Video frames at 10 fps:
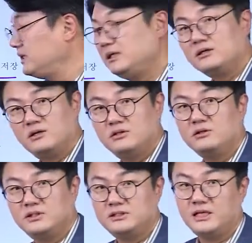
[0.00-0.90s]
일컫는
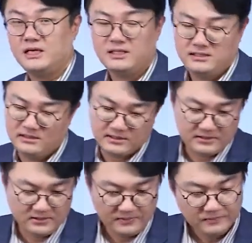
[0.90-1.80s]
것이다. 이런
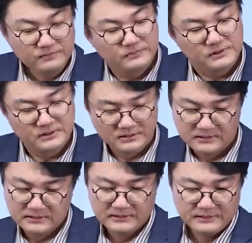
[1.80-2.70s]
얘기죠.
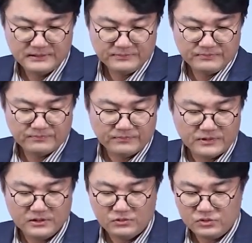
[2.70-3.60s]

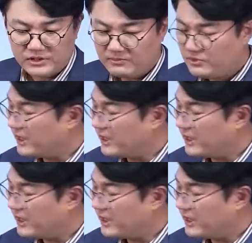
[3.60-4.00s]
음, 유체물이